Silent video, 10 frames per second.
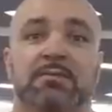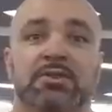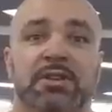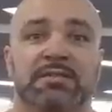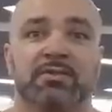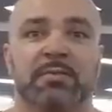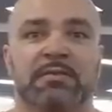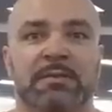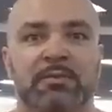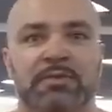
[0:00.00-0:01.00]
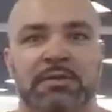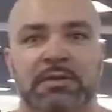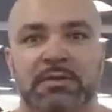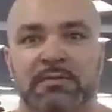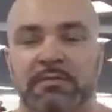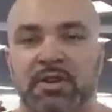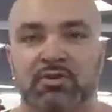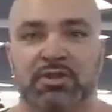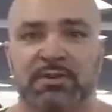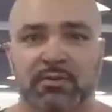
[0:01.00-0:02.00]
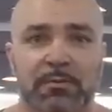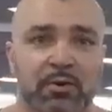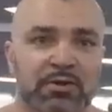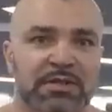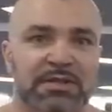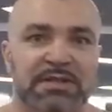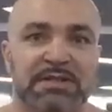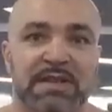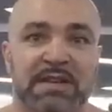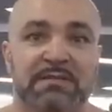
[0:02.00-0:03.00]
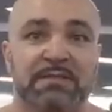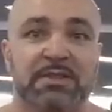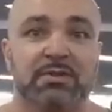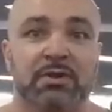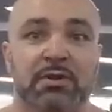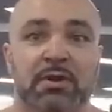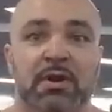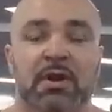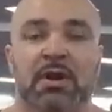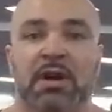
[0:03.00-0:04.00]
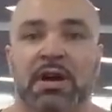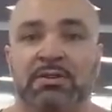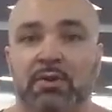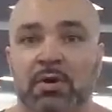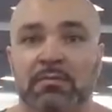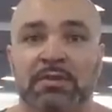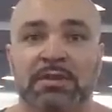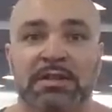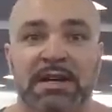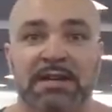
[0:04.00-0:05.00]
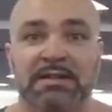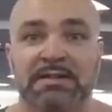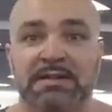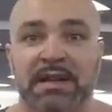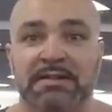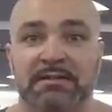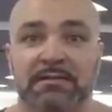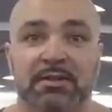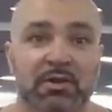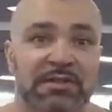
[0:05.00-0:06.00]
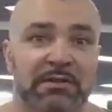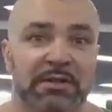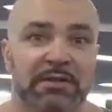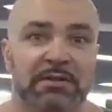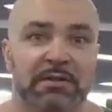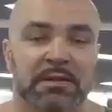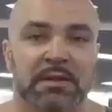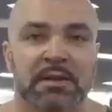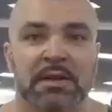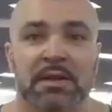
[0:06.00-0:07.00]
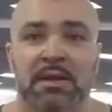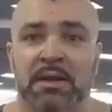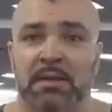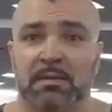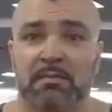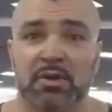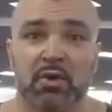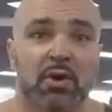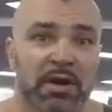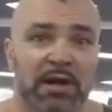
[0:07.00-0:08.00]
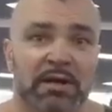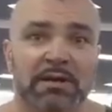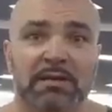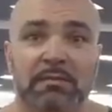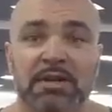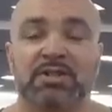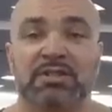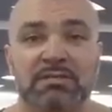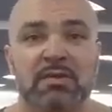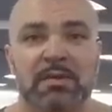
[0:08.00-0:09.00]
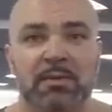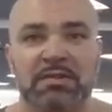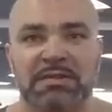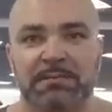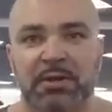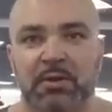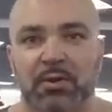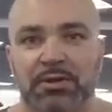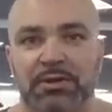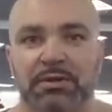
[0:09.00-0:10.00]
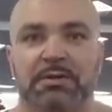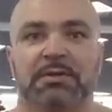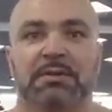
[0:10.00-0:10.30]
Сегодня особый выпуск. Вы меня уже давно просите снять видео о том, как стать выносливее. Много, большинство вопросов приходит.